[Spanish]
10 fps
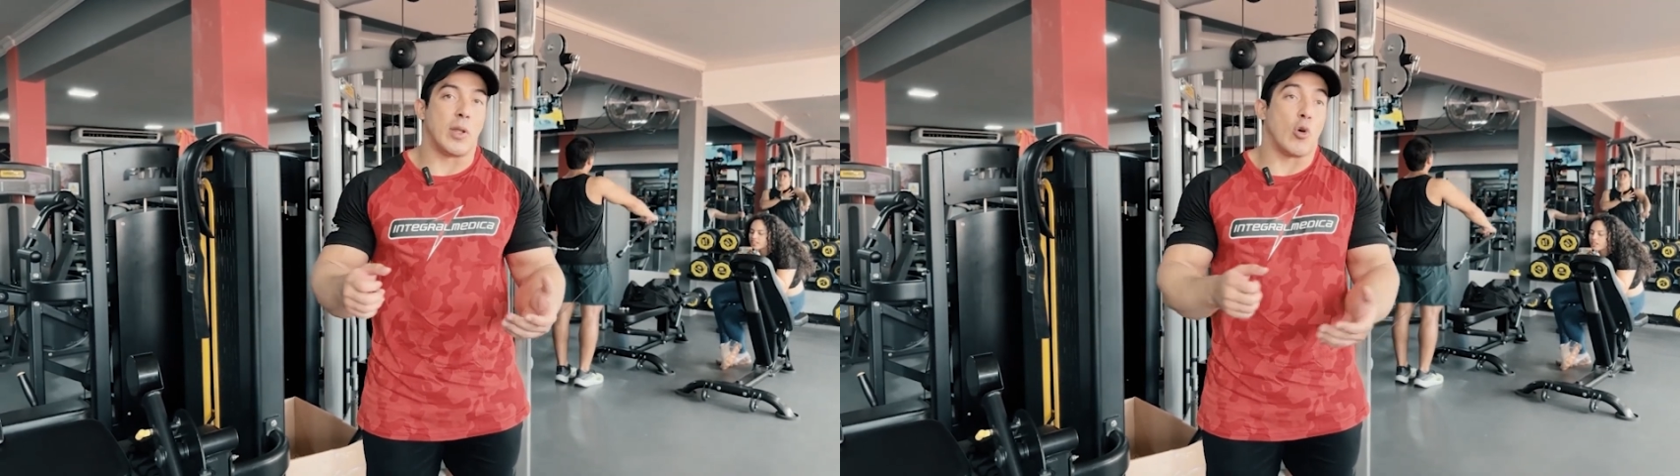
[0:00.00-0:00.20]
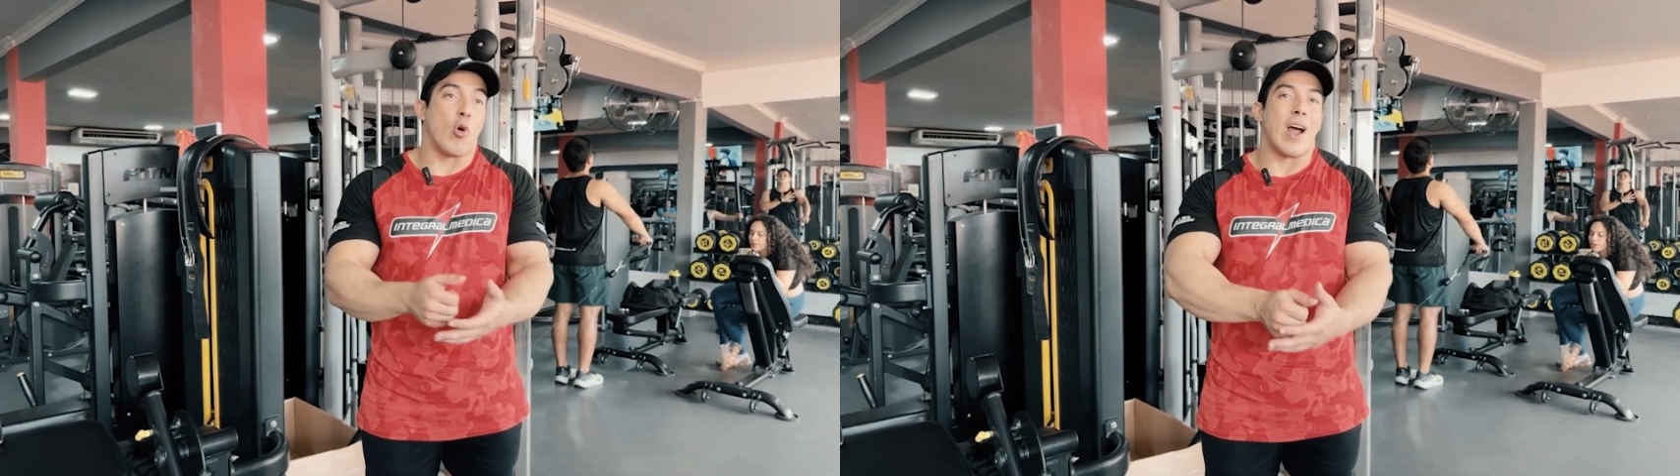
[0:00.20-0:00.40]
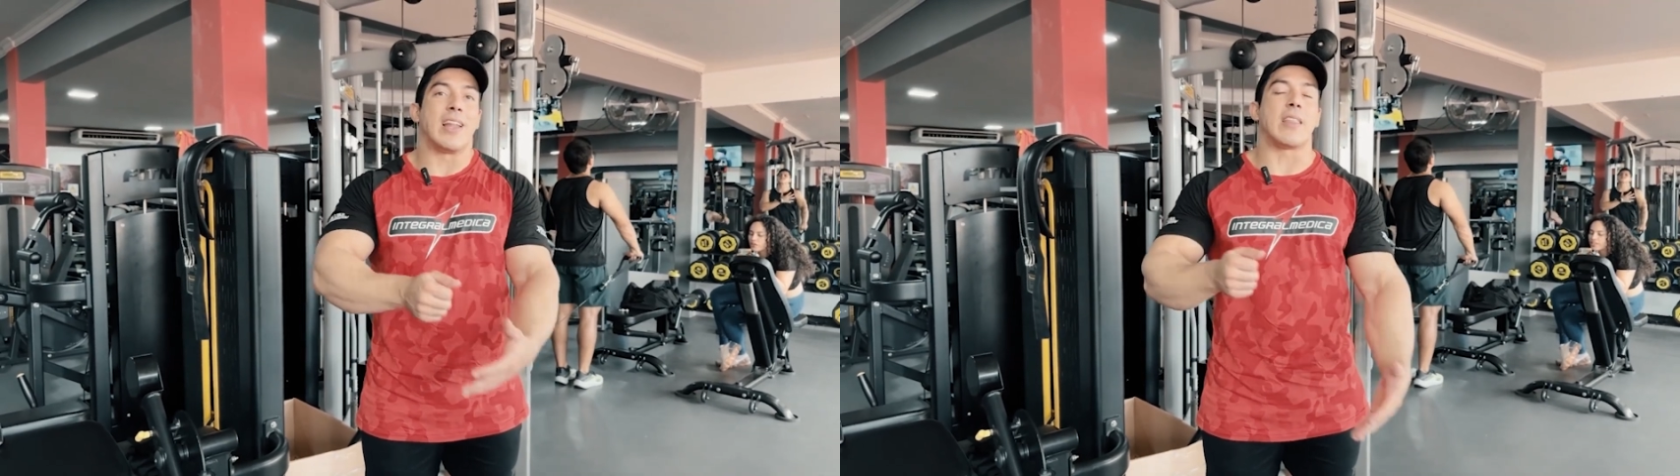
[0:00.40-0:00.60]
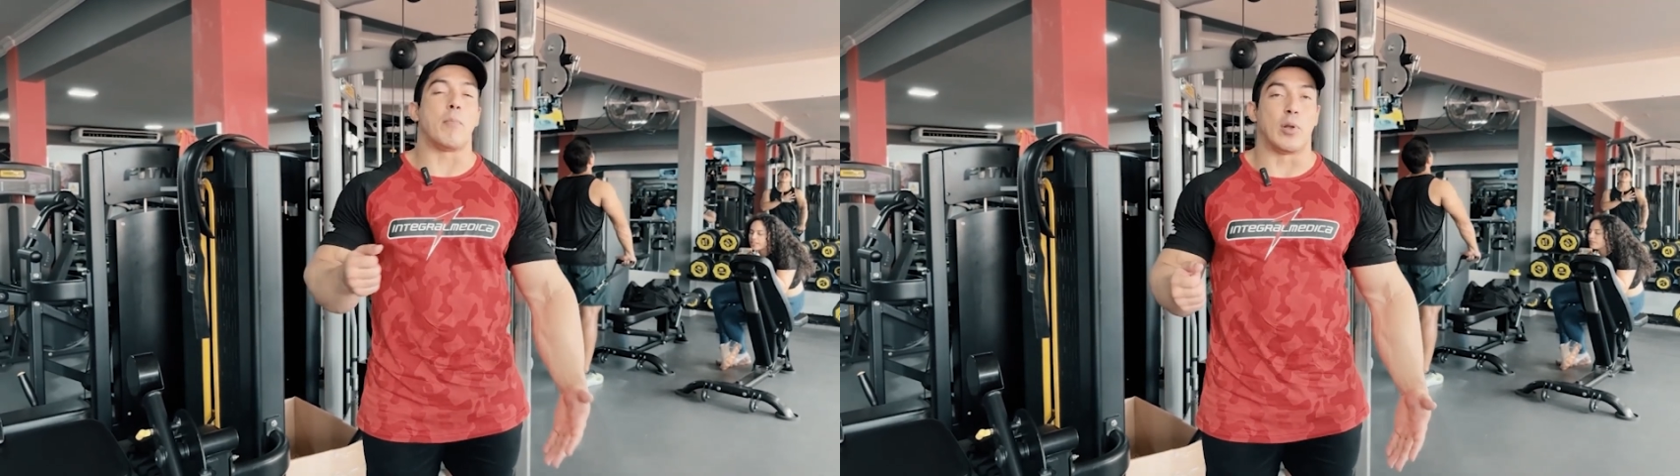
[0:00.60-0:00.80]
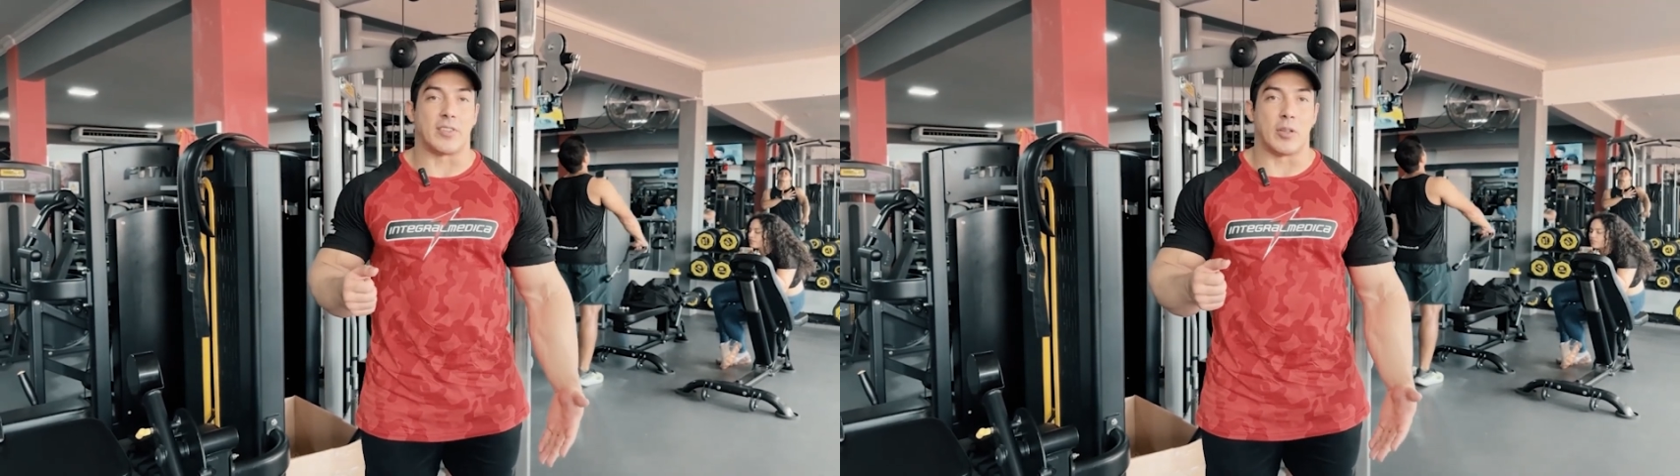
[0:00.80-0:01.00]
pero con alta
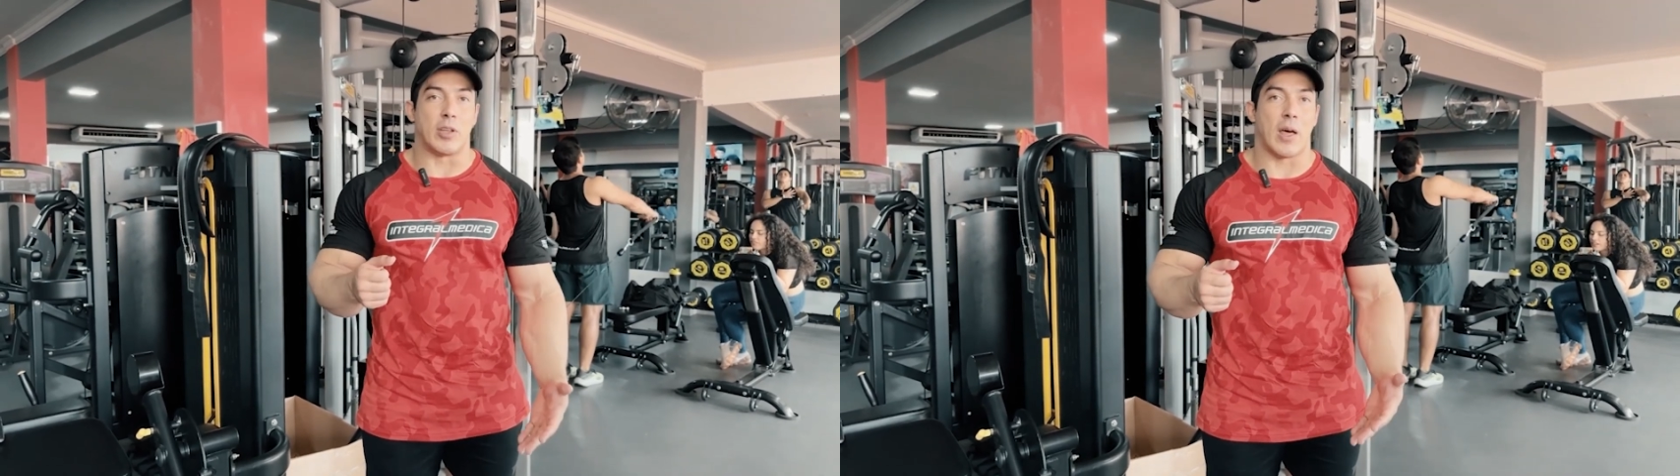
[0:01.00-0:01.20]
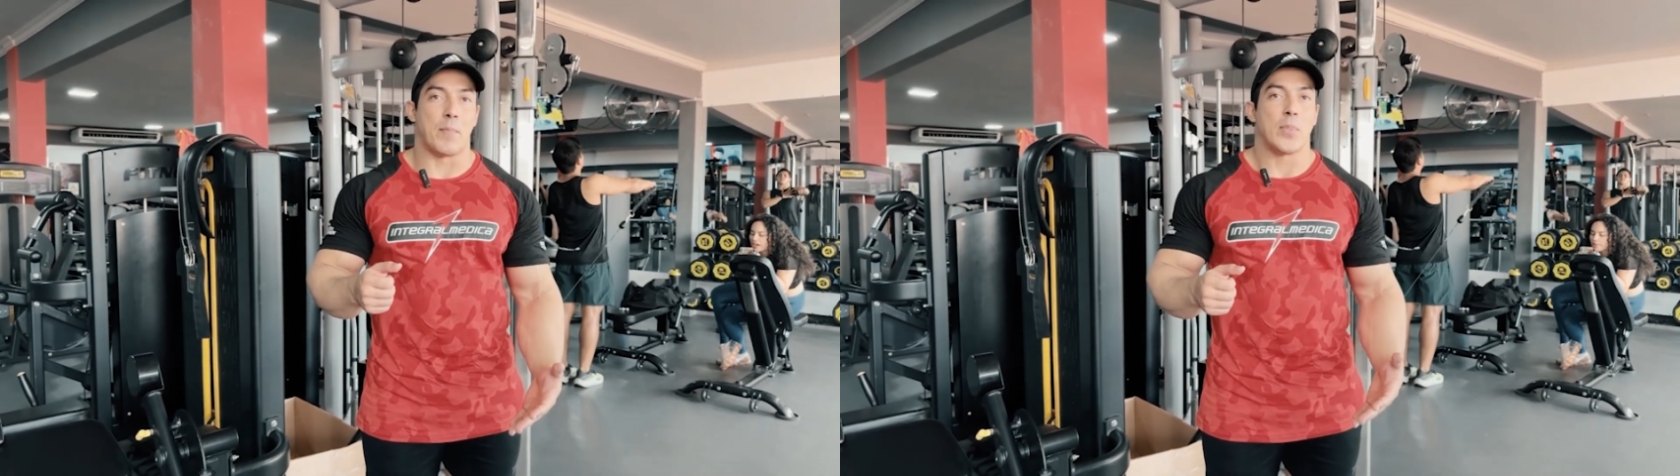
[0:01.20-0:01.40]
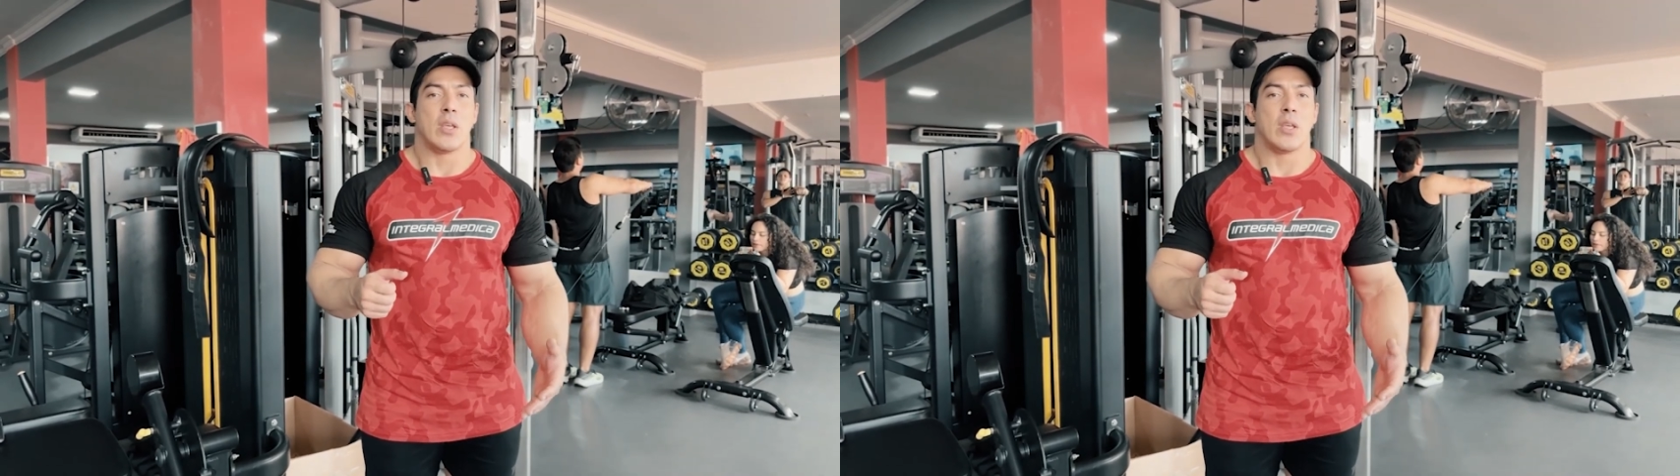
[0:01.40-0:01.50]
explosividad.